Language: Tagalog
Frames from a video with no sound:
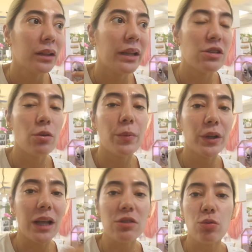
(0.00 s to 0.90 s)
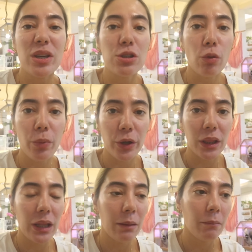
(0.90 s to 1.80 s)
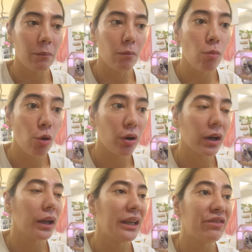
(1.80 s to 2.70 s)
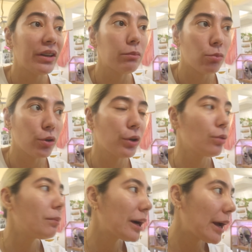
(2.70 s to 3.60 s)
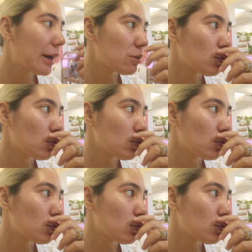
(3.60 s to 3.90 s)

They support us, we support them more, even more, kumbaga.